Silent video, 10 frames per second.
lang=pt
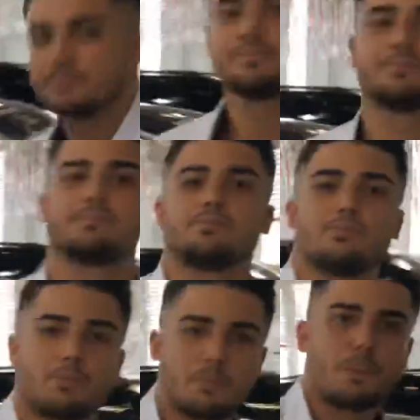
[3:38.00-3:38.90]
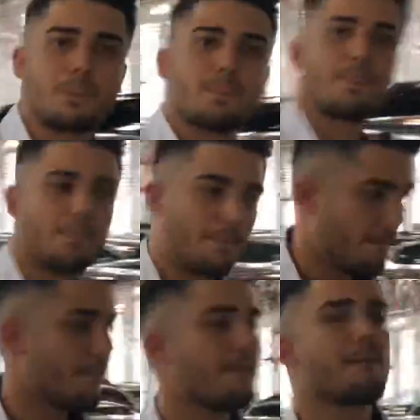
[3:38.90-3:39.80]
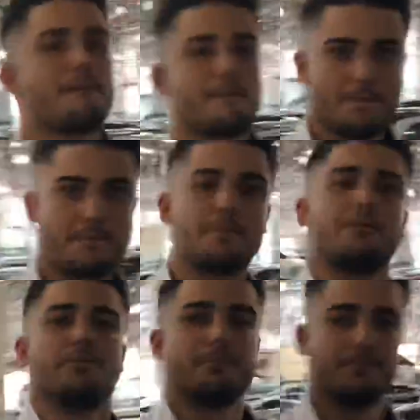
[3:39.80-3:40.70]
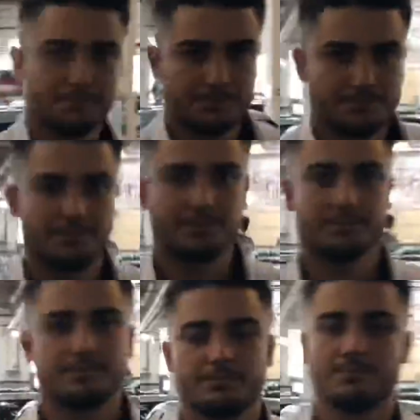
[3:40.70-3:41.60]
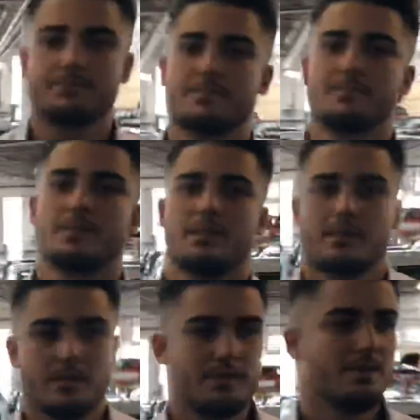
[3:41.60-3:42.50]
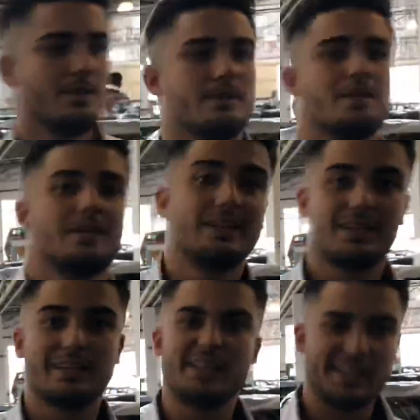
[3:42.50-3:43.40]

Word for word: é, isso é uma oportunidade, se você quer o exclusivo, quer essa cor, única.